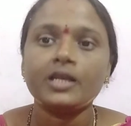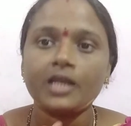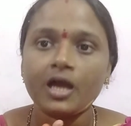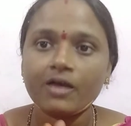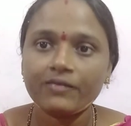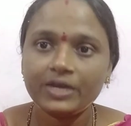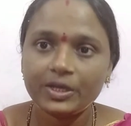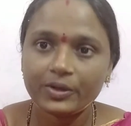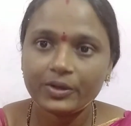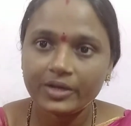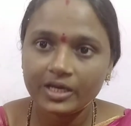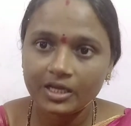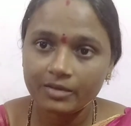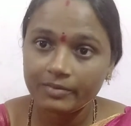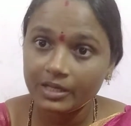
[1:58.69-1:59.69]
నా వీడియో
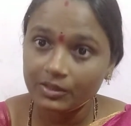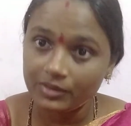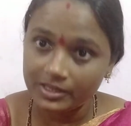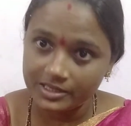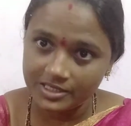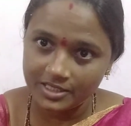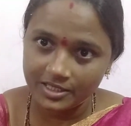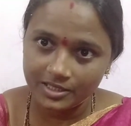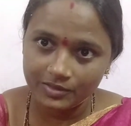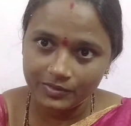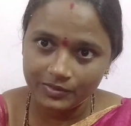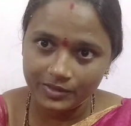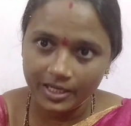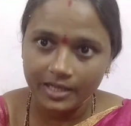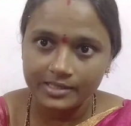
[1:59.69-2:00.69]
కనుక మీకు
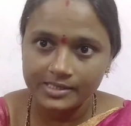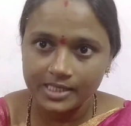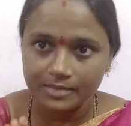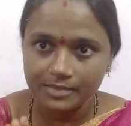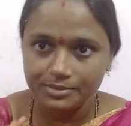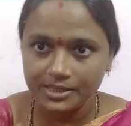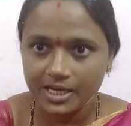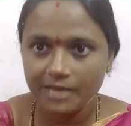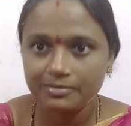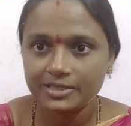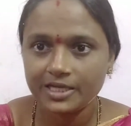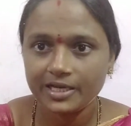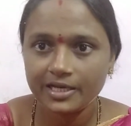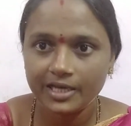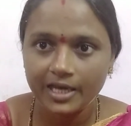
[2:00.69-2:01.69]
నచ్చినట్లుంటే సబ్స్క్రైబ్
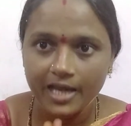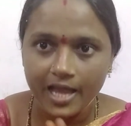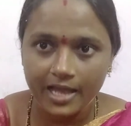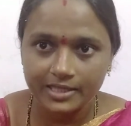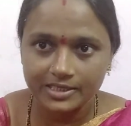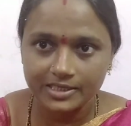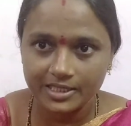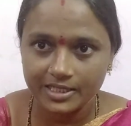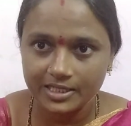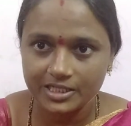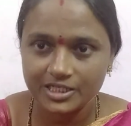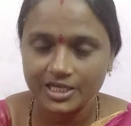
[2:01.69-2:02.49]
చేయండి లైక్ చేయండి